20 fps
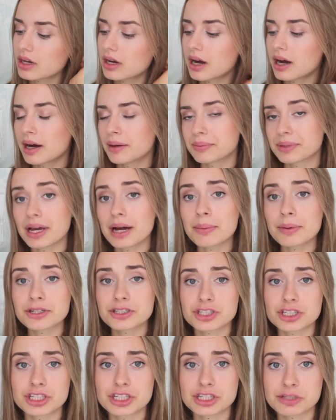Я
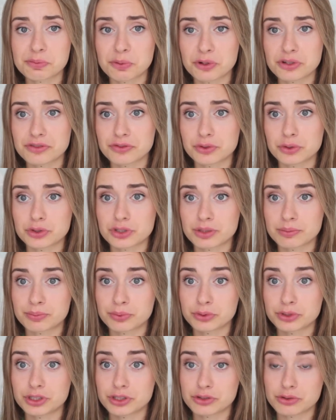обычно не использую
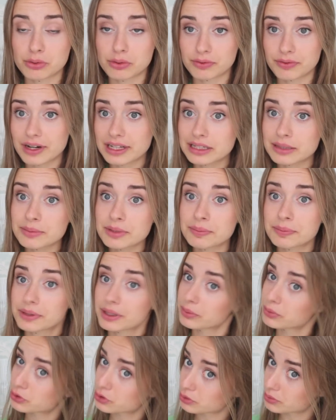шампуни с сульфатами,
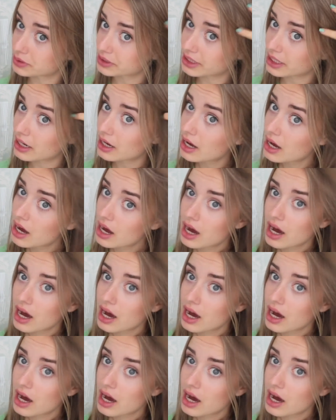потому что у меня